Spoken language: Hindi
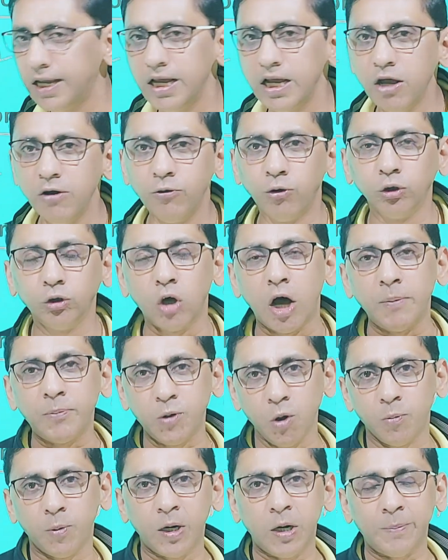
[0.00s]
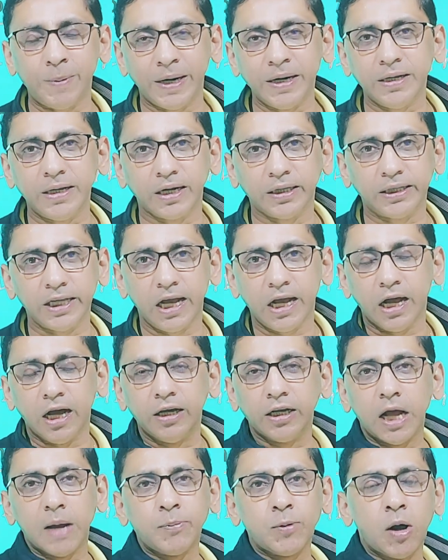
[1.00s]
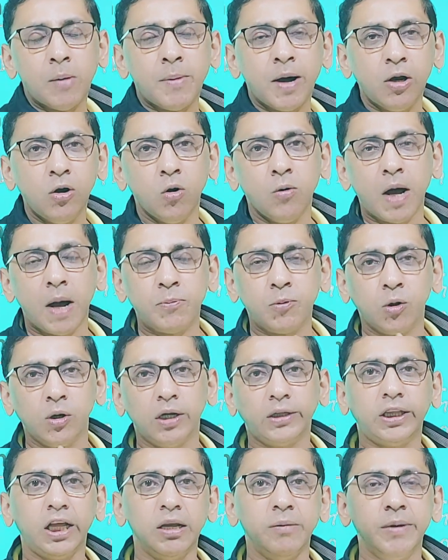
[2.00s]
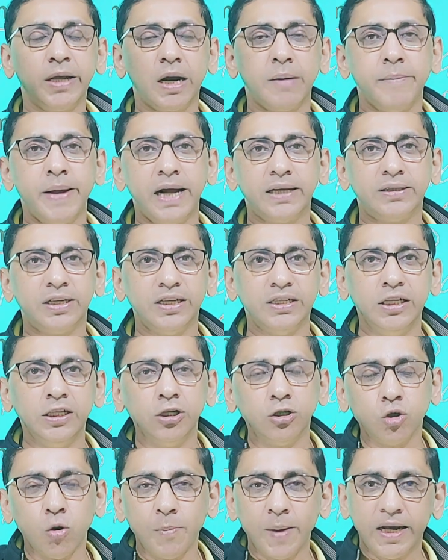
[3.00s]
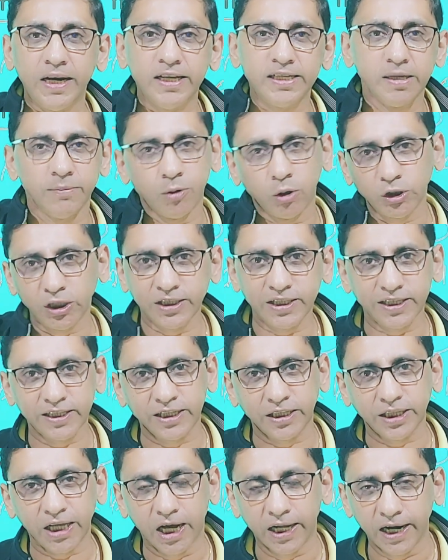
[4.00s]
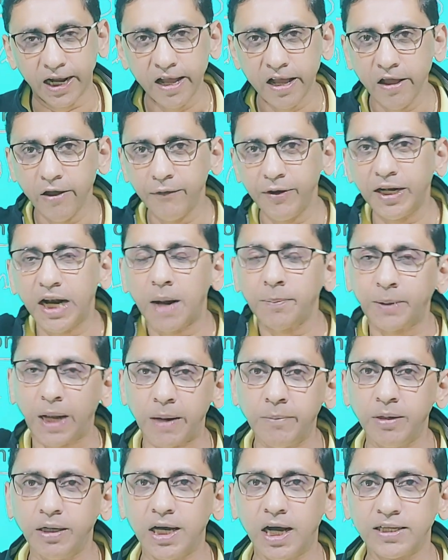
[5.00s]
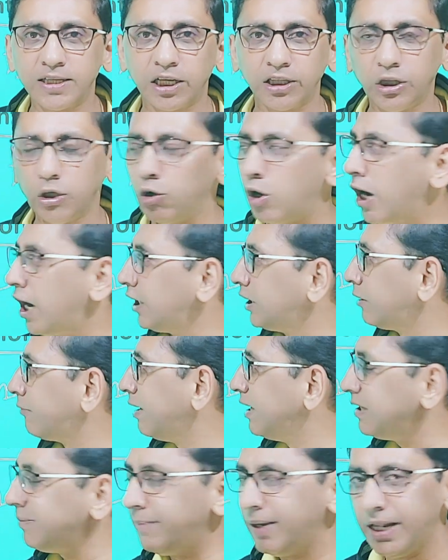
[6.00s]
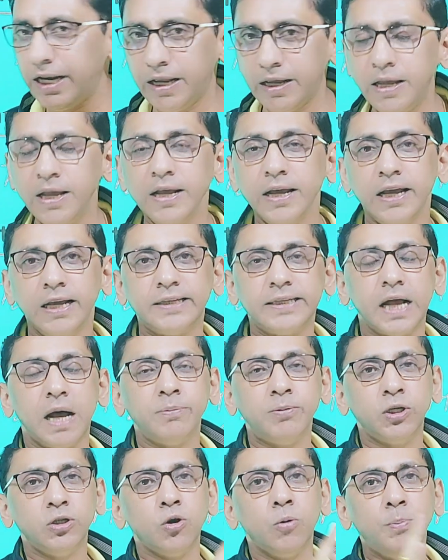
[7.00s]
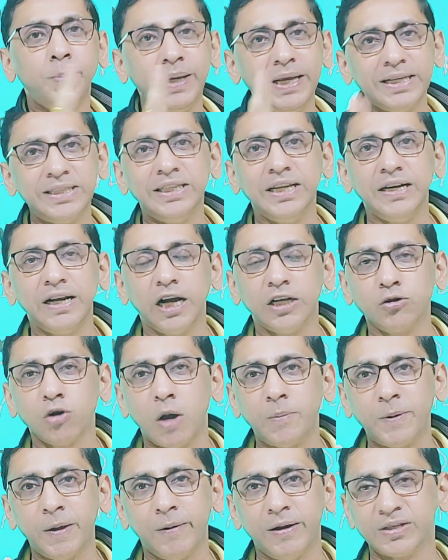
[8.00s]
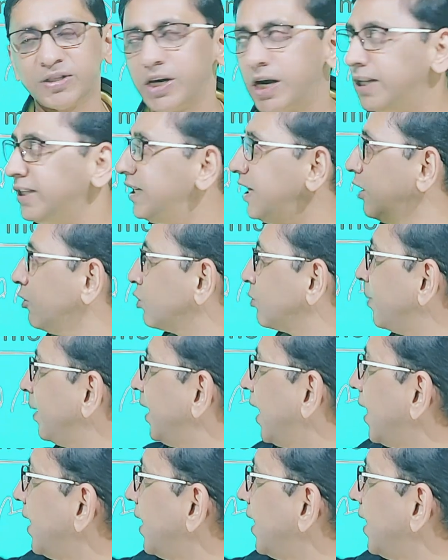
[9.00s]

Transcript: हैं वो तो आपके ऊपर डिपेंड करता है अगर आपका मान लो आपको लगता है कि मेरा मैथ रीजनिंग तो पहले से बहुत अच्छे से तैयार है फिर आप टाइम लगा सकते हो अदरवाइज मेरे हिसाब से जो बीस दिन का जो आपके पास स्ट्रेटजी है उसमें